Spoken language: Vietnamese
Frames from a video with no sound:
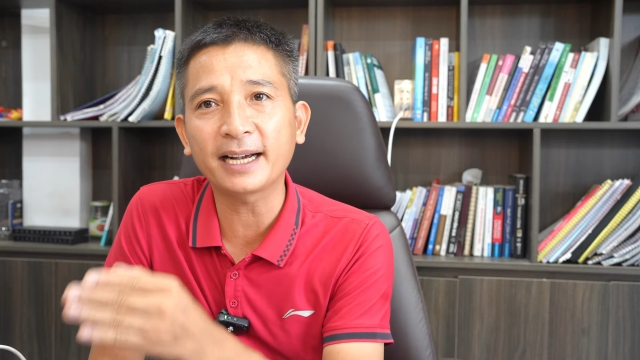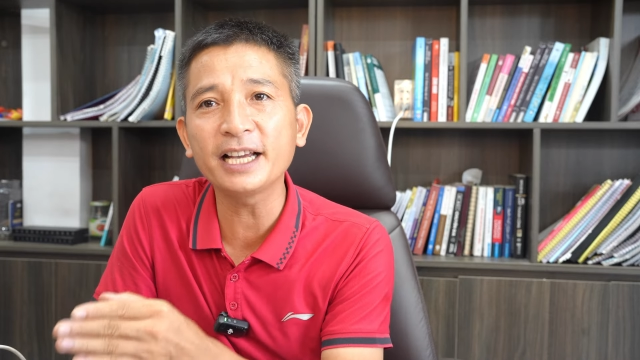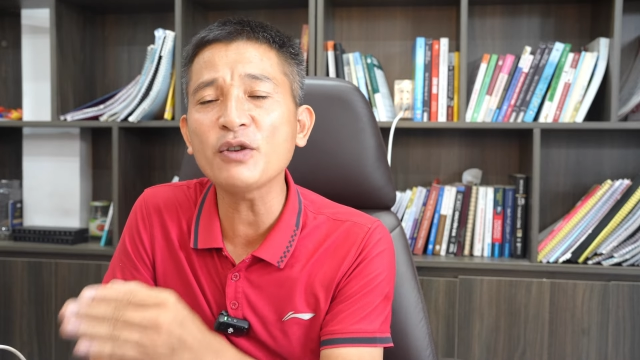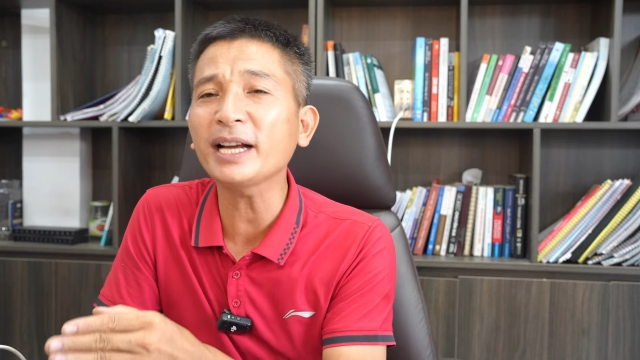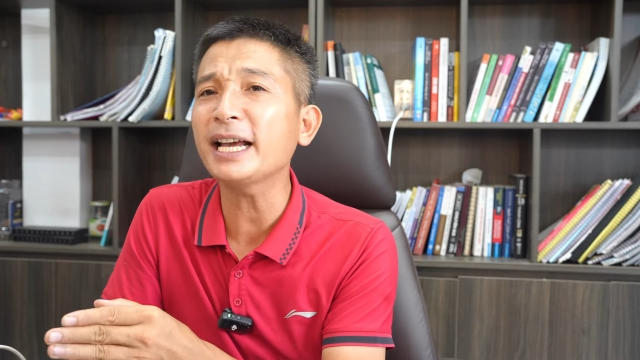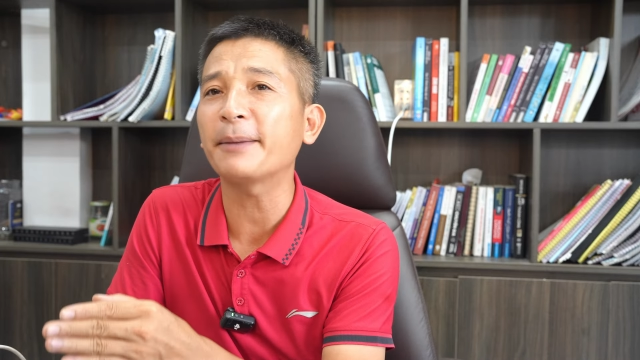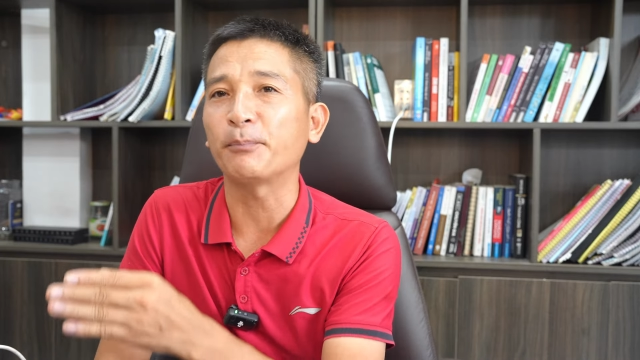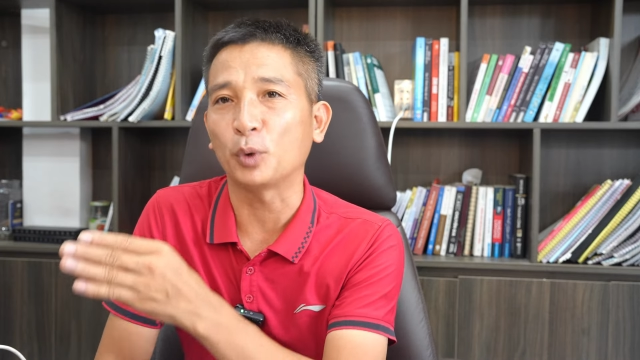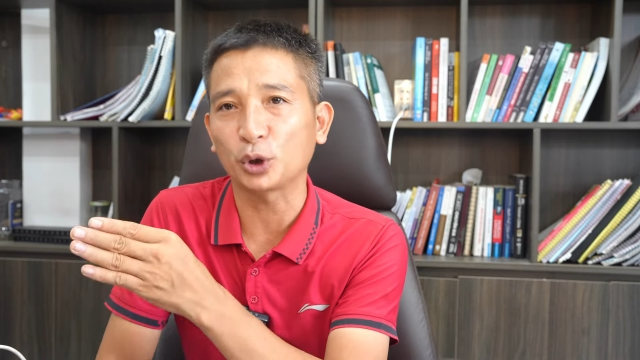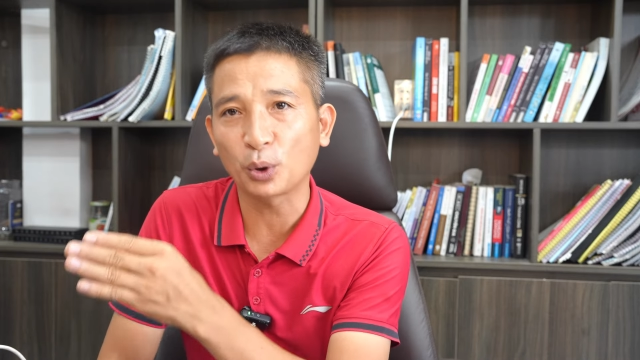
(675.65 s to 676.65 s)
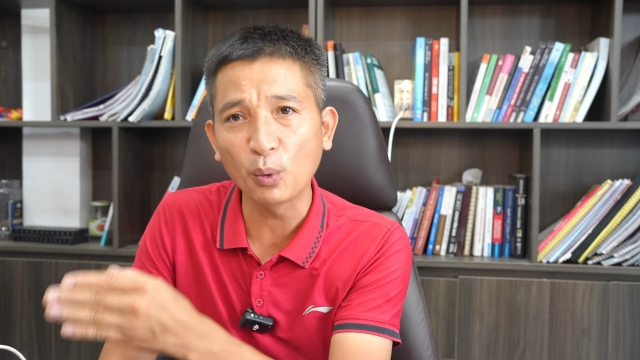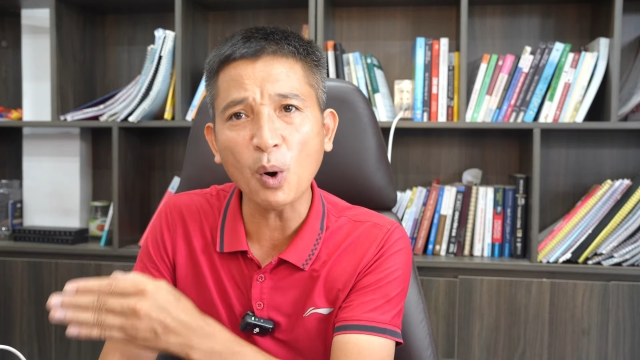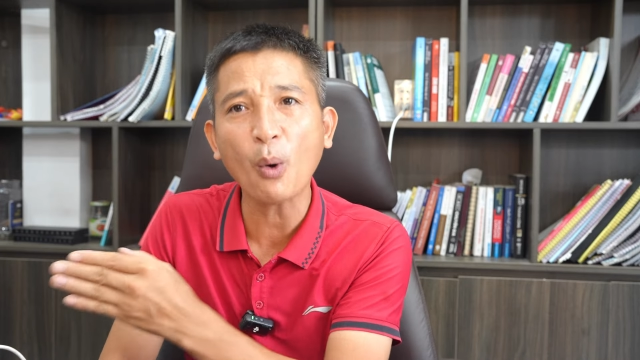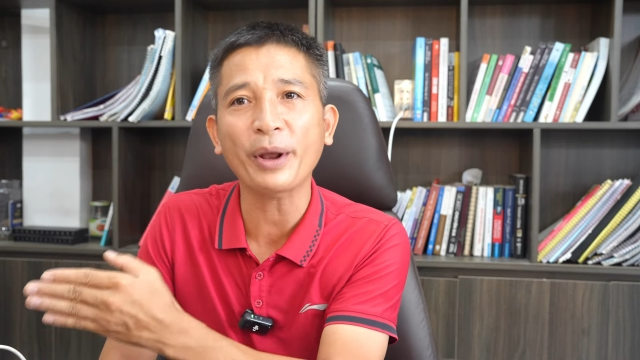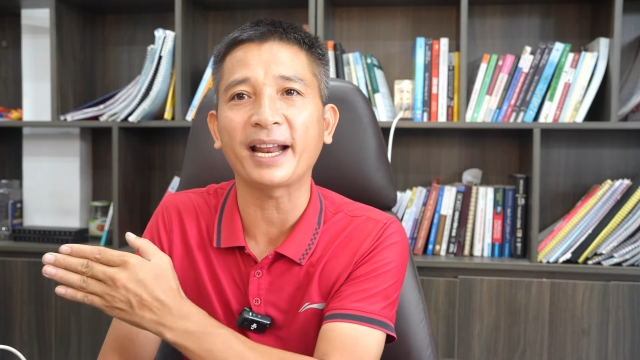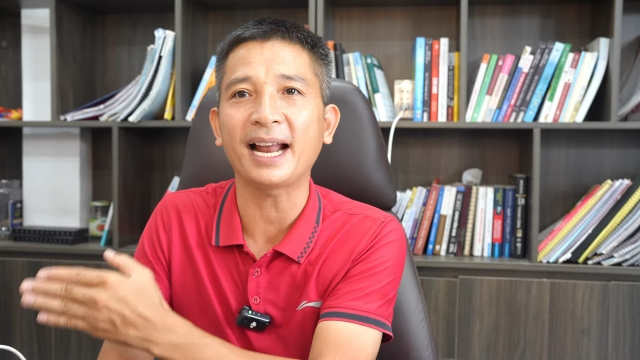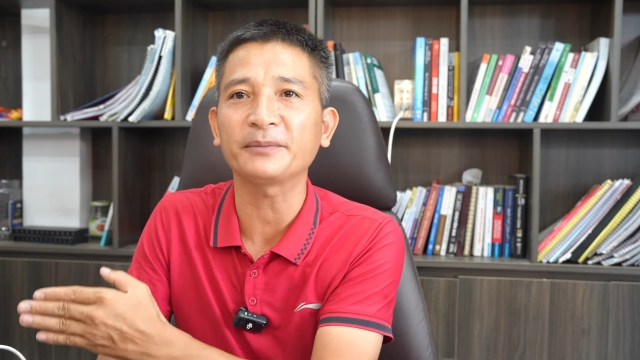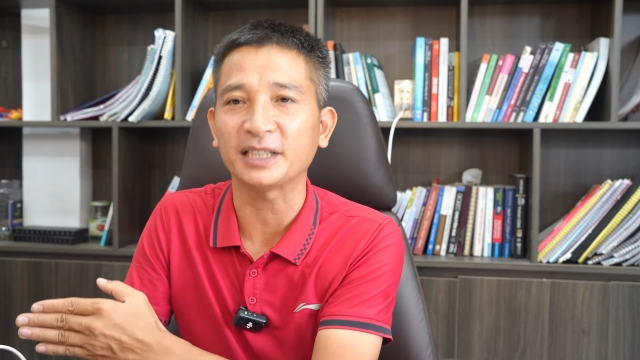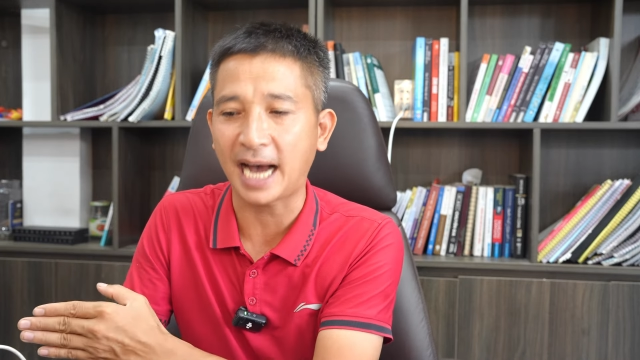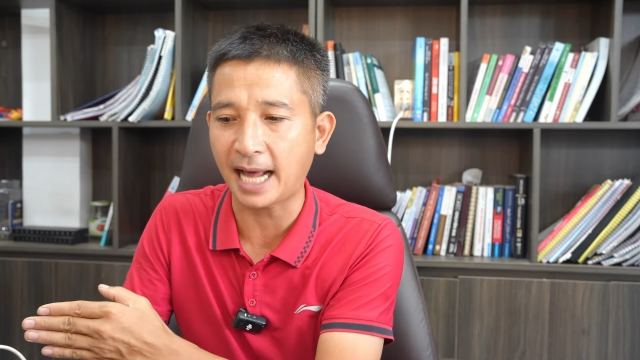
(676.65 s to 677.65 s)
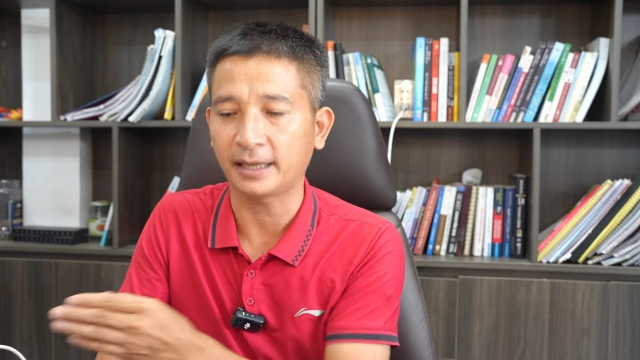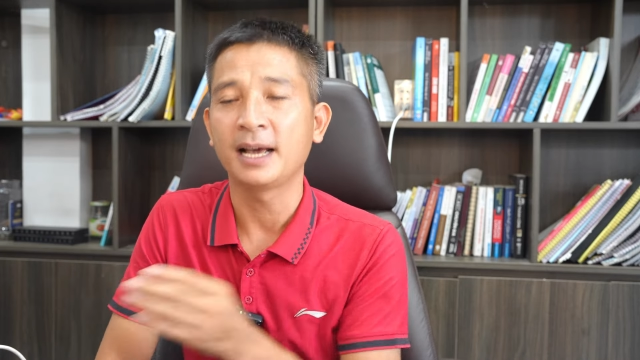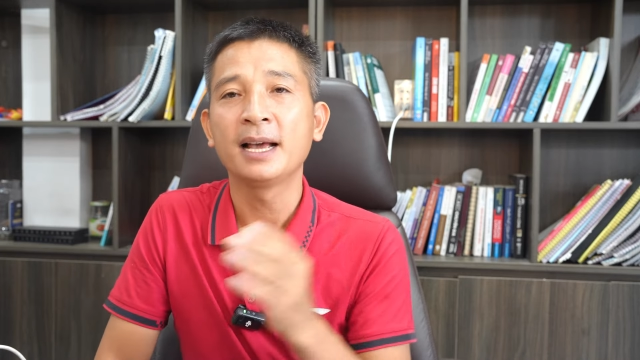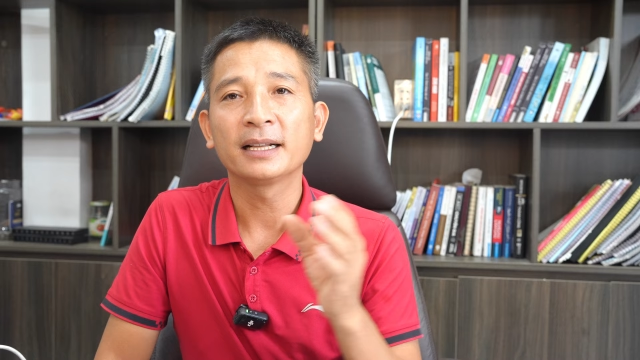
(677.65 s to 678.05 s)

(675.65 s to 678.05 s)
Khi doanh nghiệp muốn thu hồi để làm dự án